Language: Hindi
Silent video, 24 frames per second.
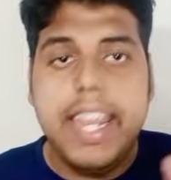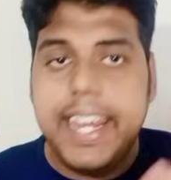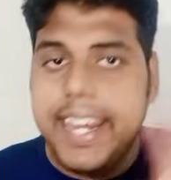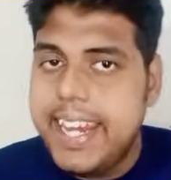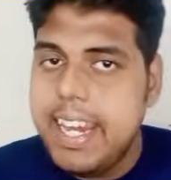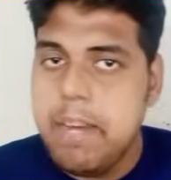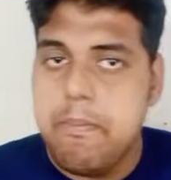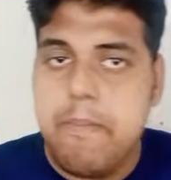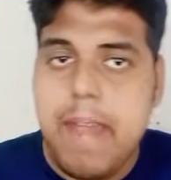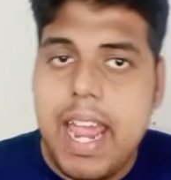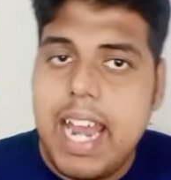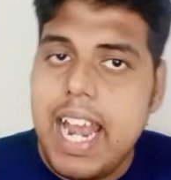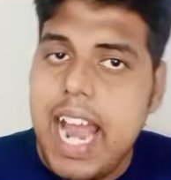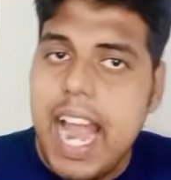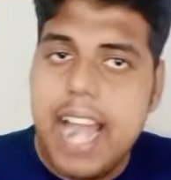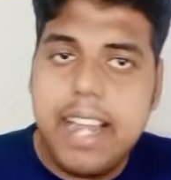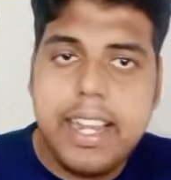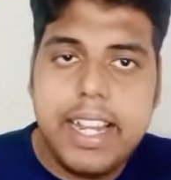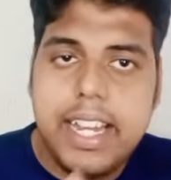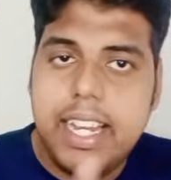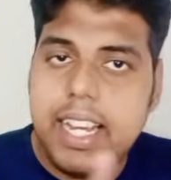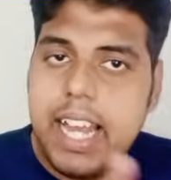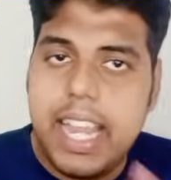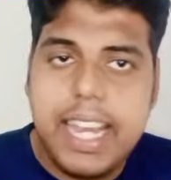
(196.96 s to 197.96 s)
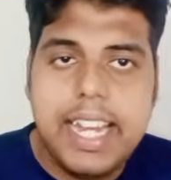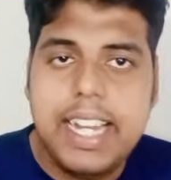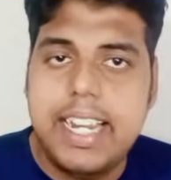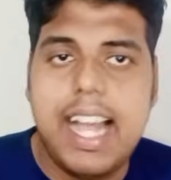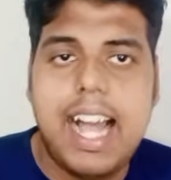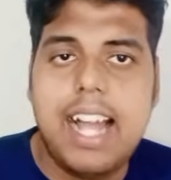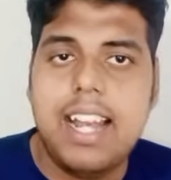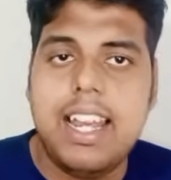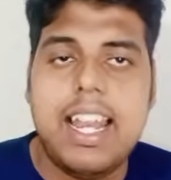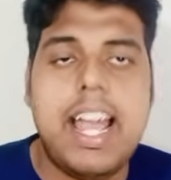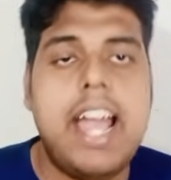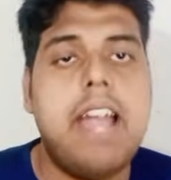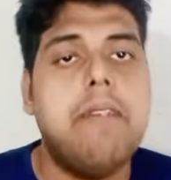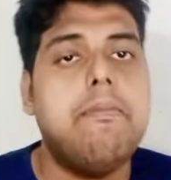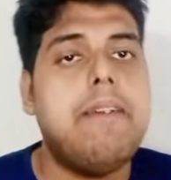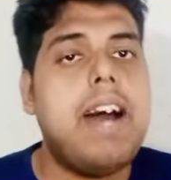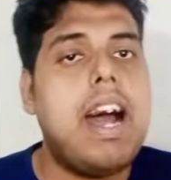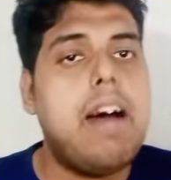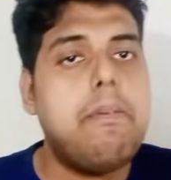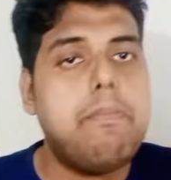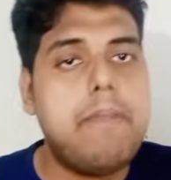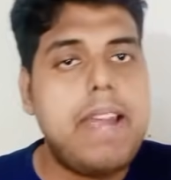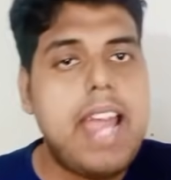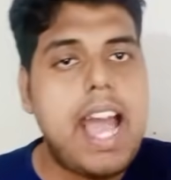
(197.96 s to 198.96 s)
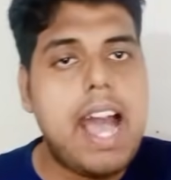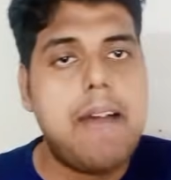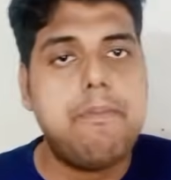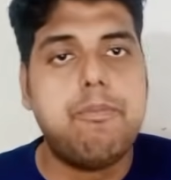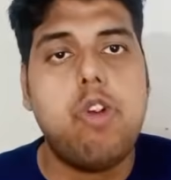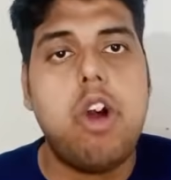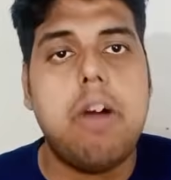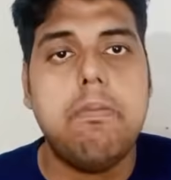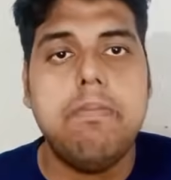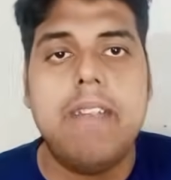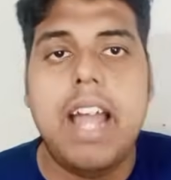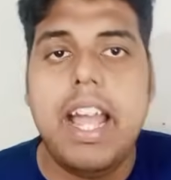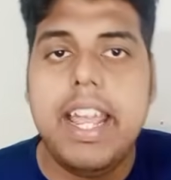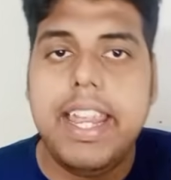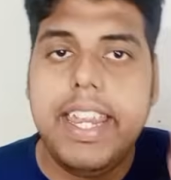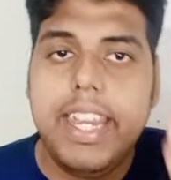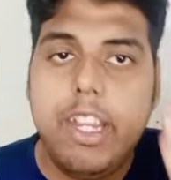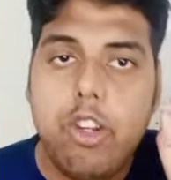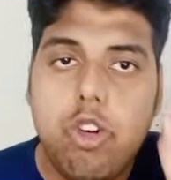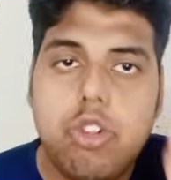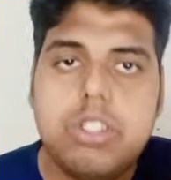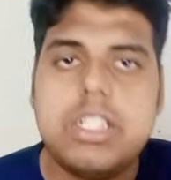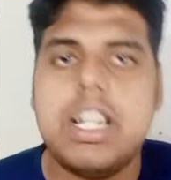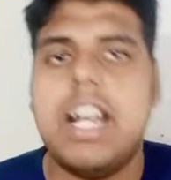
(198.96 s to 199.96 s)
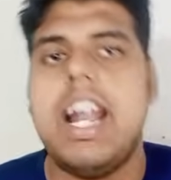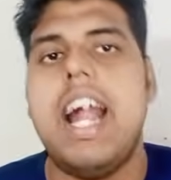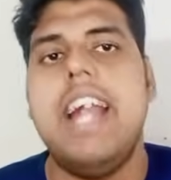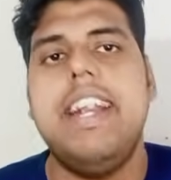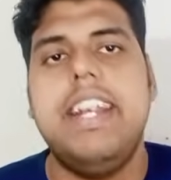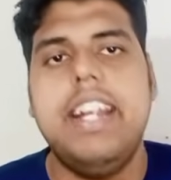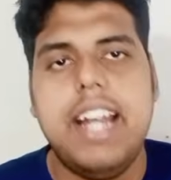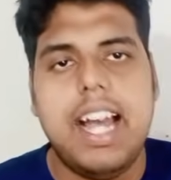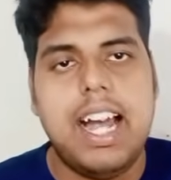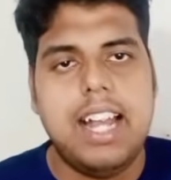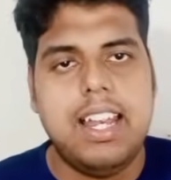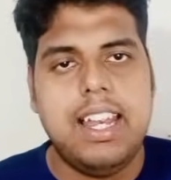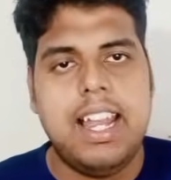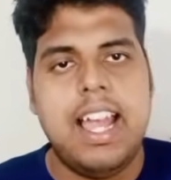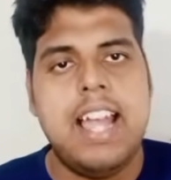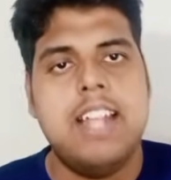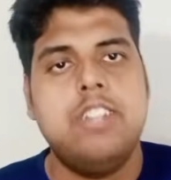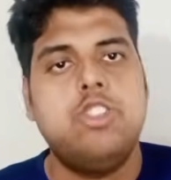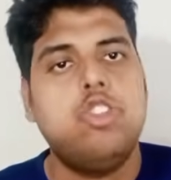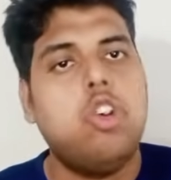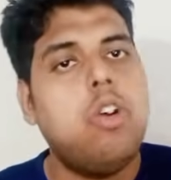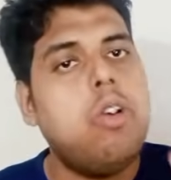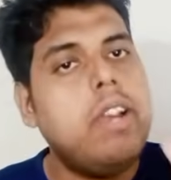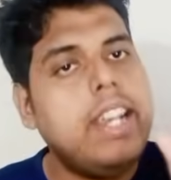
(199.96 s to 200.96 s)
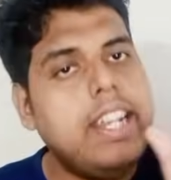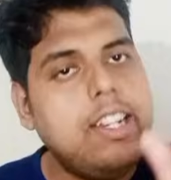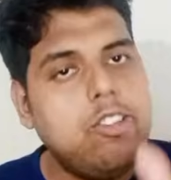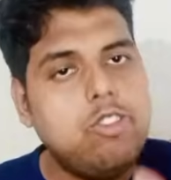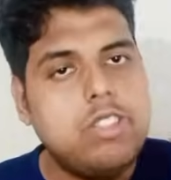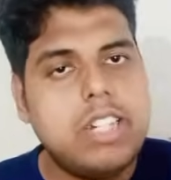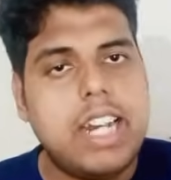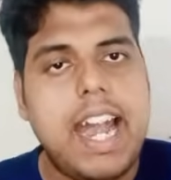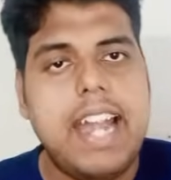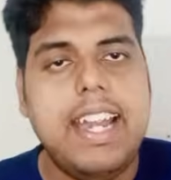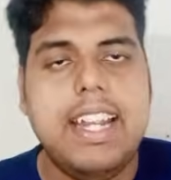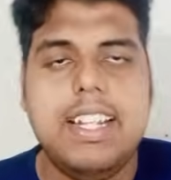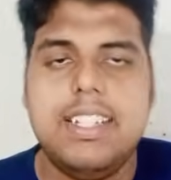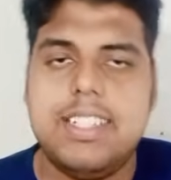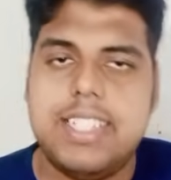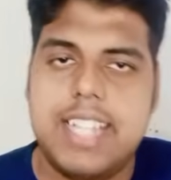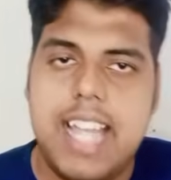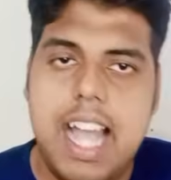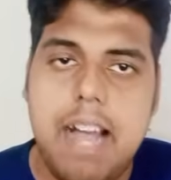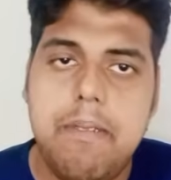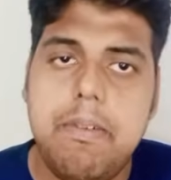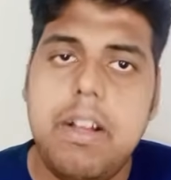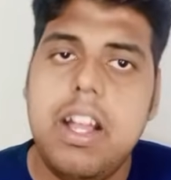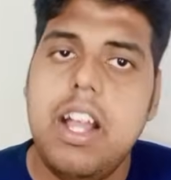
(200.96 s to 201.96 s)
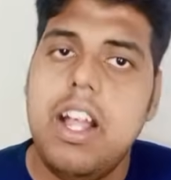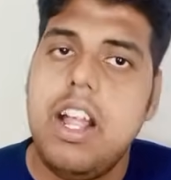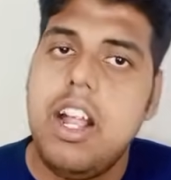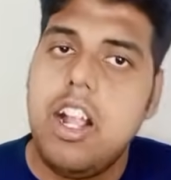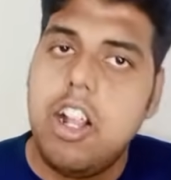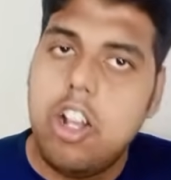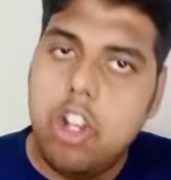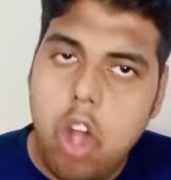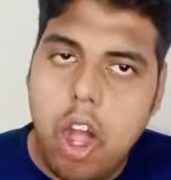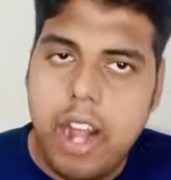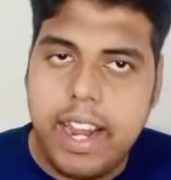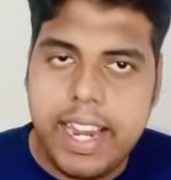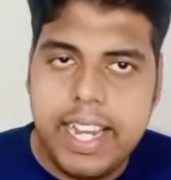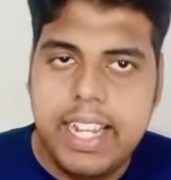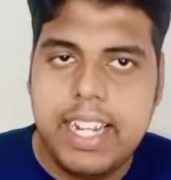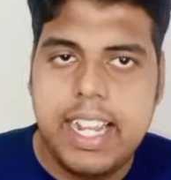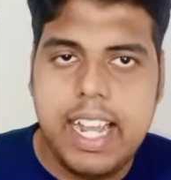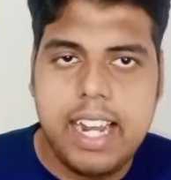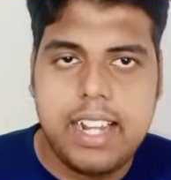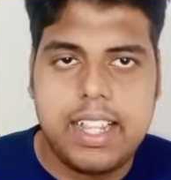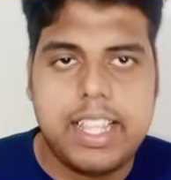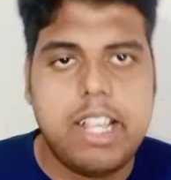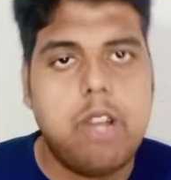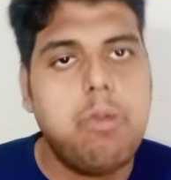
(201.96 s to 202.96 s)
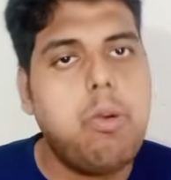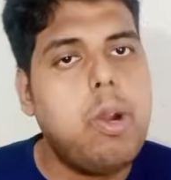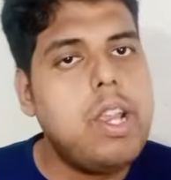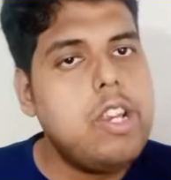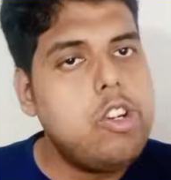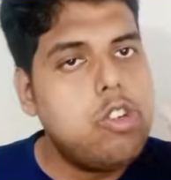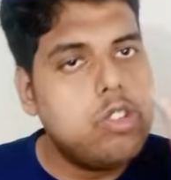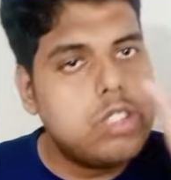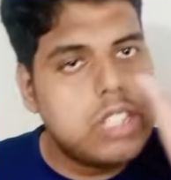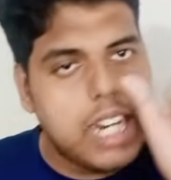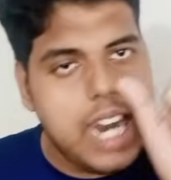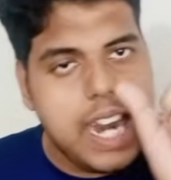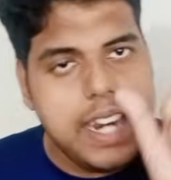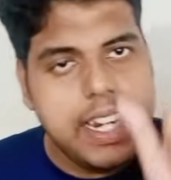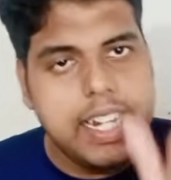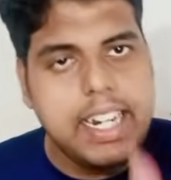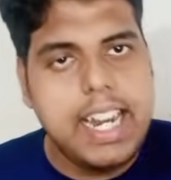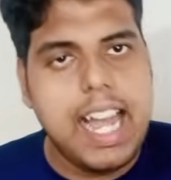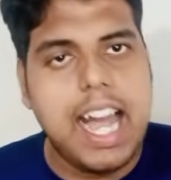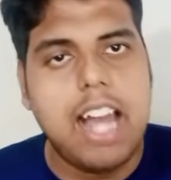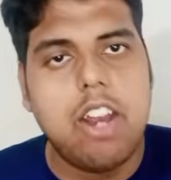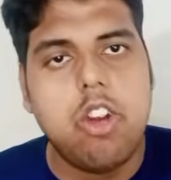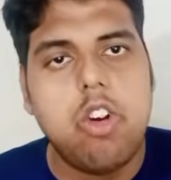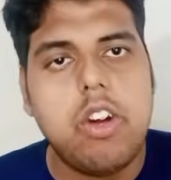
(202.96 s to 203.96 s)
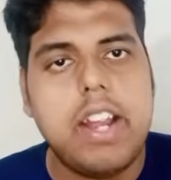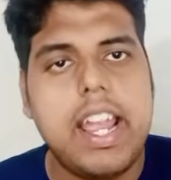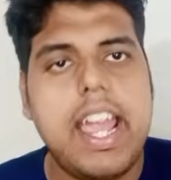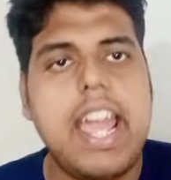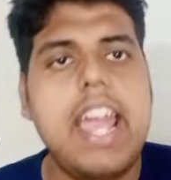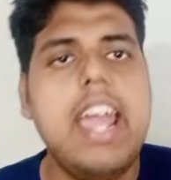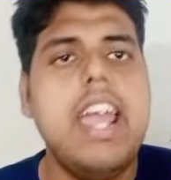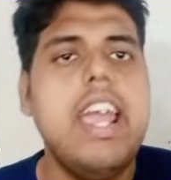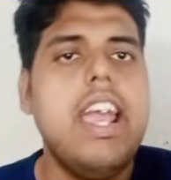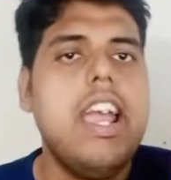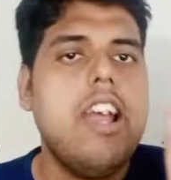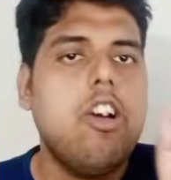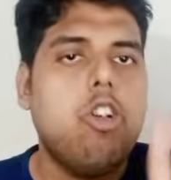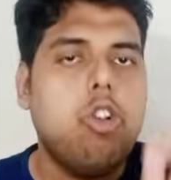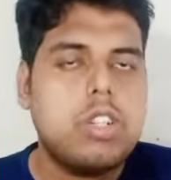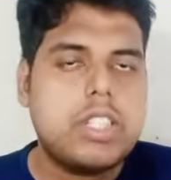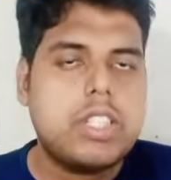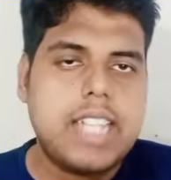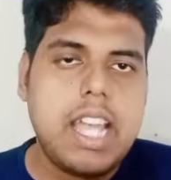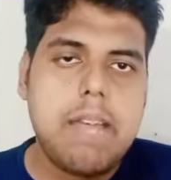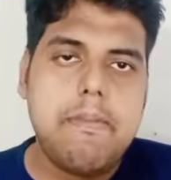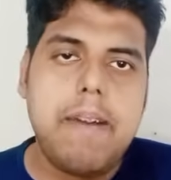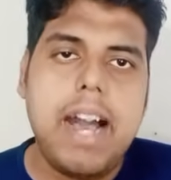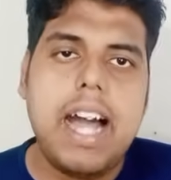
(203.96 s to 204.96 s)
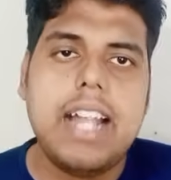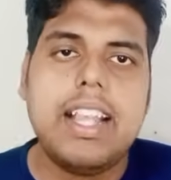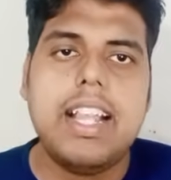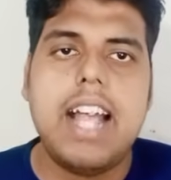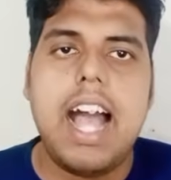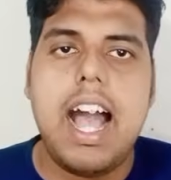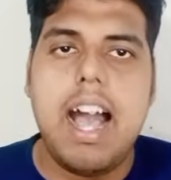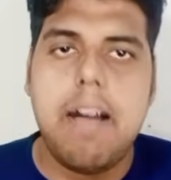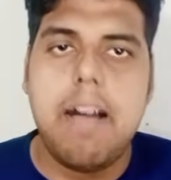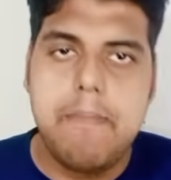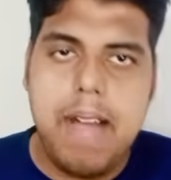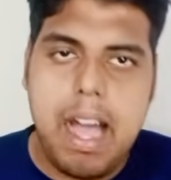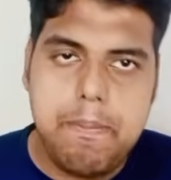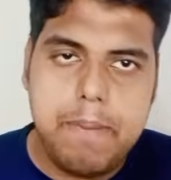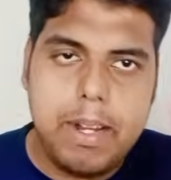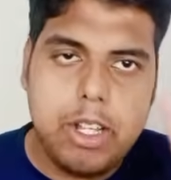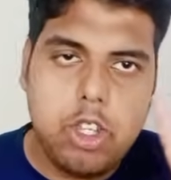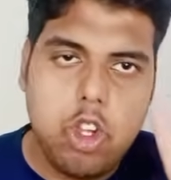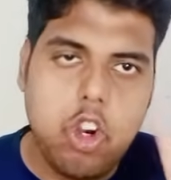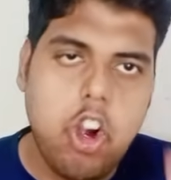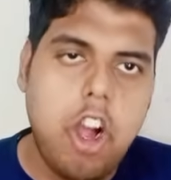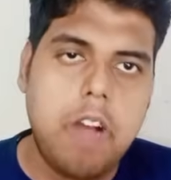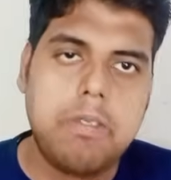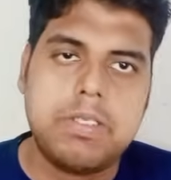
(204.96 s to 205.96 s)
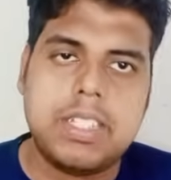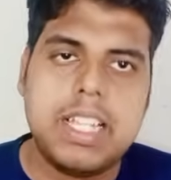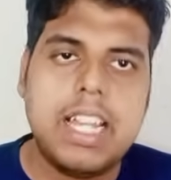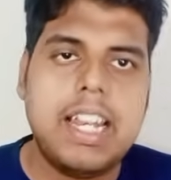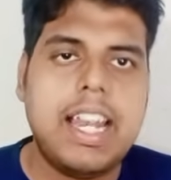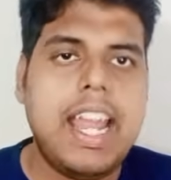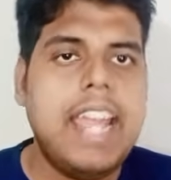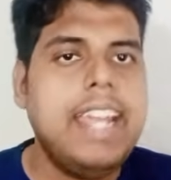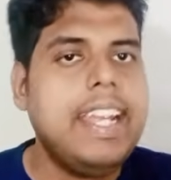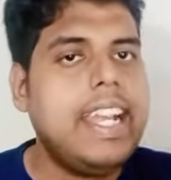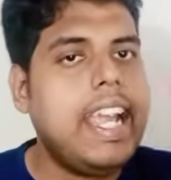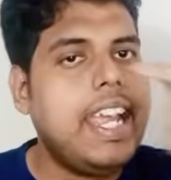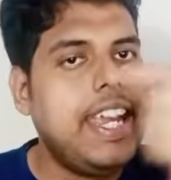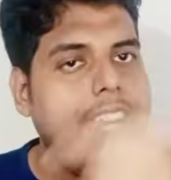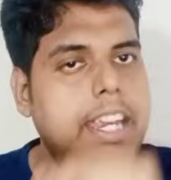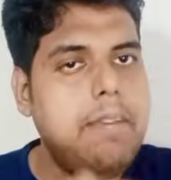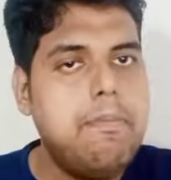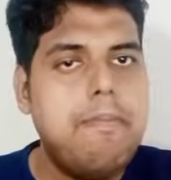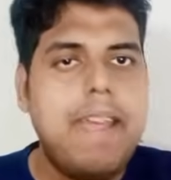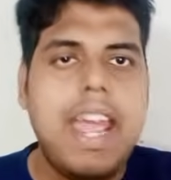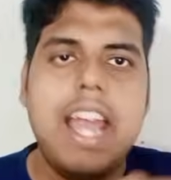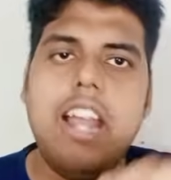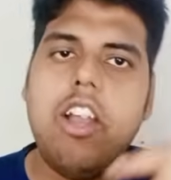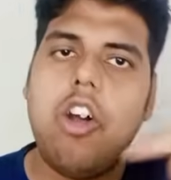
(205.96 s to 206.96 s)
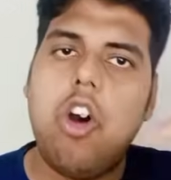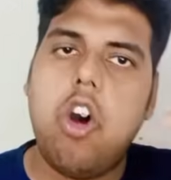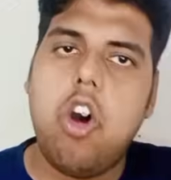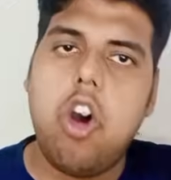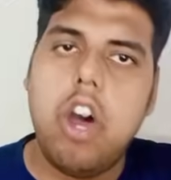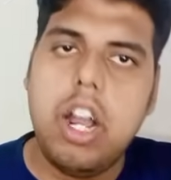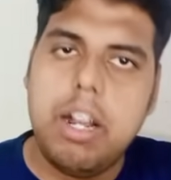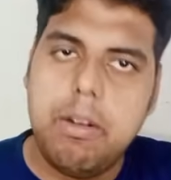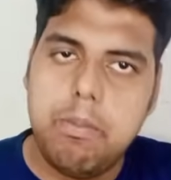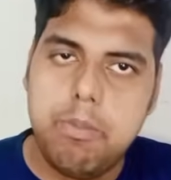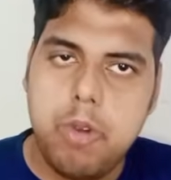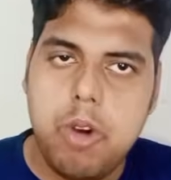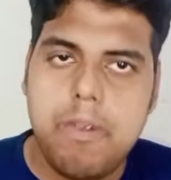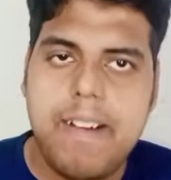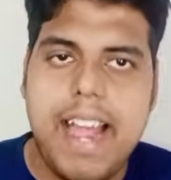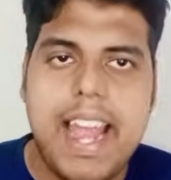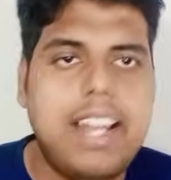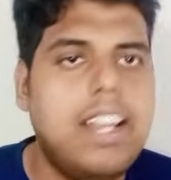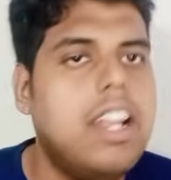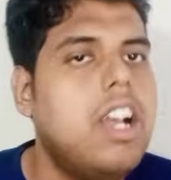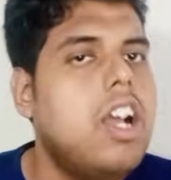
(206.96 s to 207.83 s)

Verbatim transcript: ईमेल आईडी नहीं डालना है वहाँ पे आपको अपना यूजर आईडी डालना है जो भी यूजर आईडी से आप लॉग इन करते हो वो यूजर आईडी डालोगे उसके बाद वहाँ पे दो ऑप्शन रहेंगे ईमेल और मोबाइल